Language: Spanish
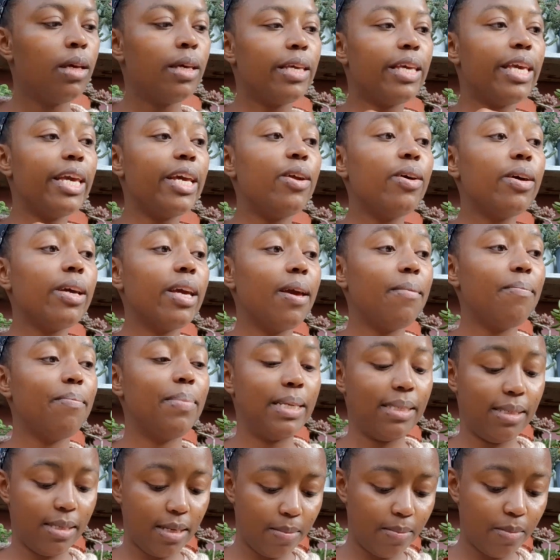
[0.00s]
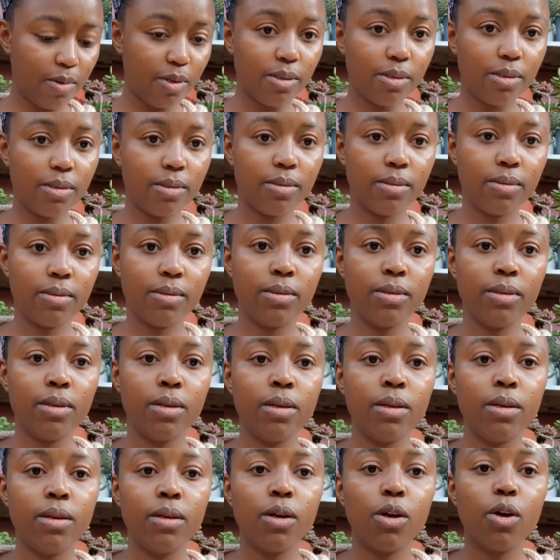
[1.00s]
Quiero que empecemos
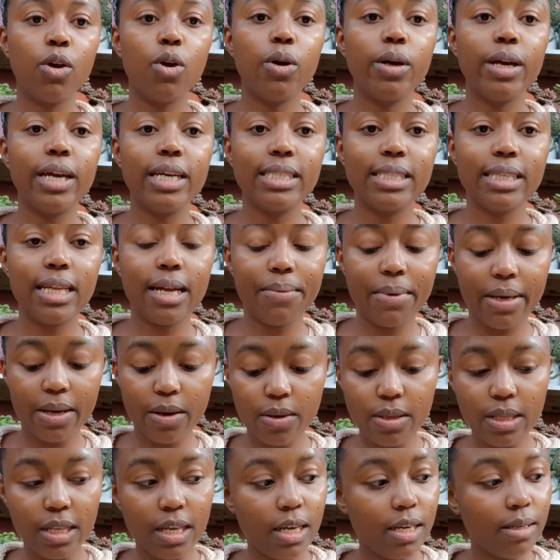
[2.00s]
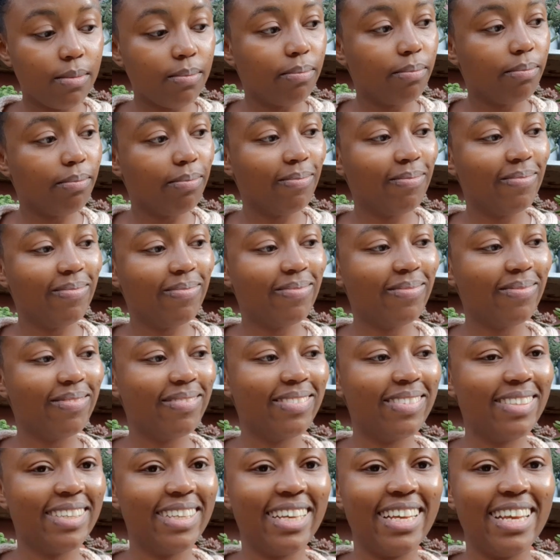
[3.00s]
con esta begonia
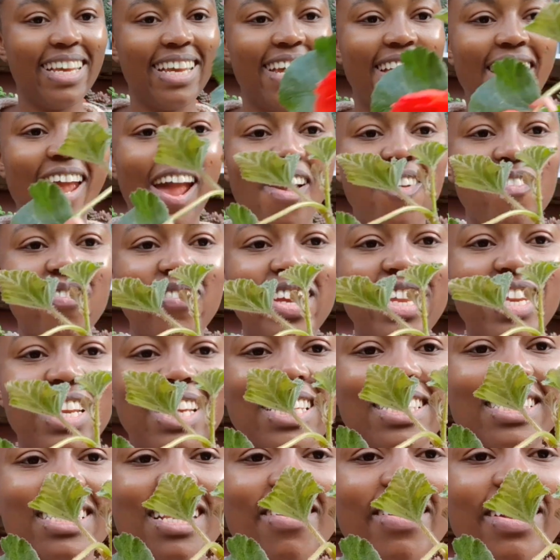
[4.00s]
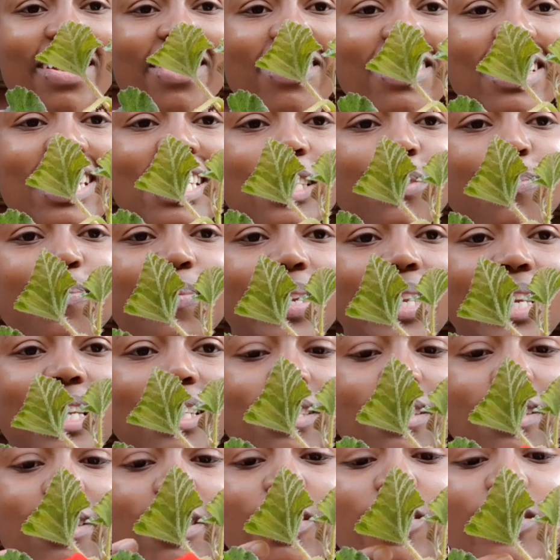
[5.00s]
Miren esta begonia, es
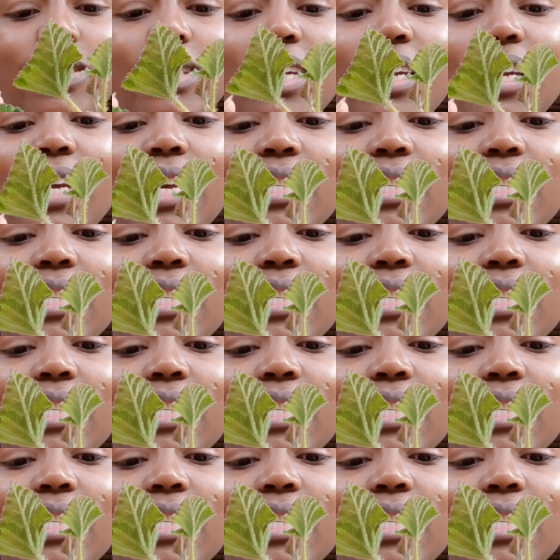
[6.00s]
preciosa.